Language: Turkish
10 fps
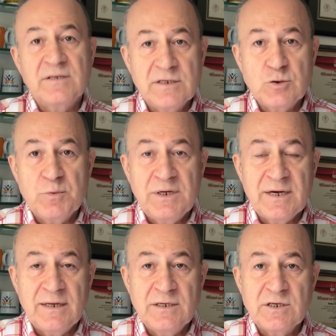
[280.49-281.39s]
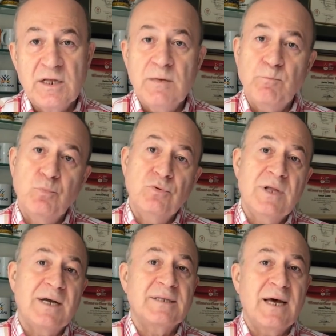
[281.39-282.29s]
tecrübeli kaleci alıp
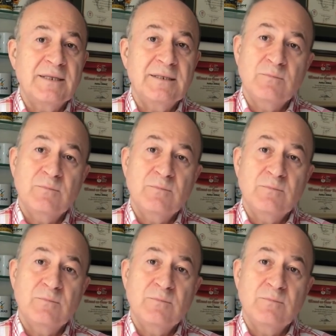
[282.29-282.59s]
bunlardan